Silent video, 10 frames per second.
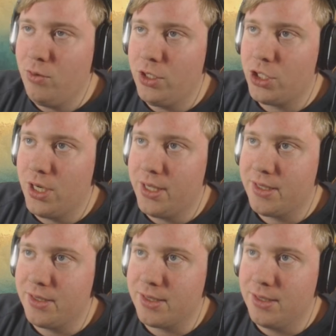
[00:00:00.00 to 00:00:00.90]
auch nicht
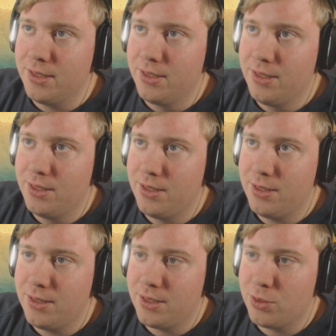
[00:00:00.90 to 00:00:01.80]
schlecht ist, ne?
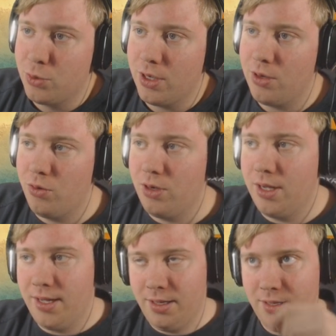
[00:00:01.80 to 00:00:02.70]

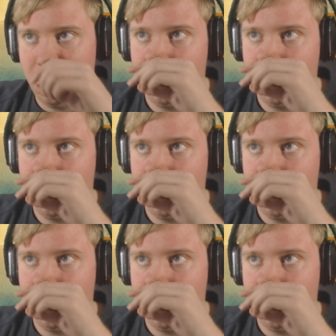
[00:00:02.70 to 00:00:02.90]
Zuckerrohr.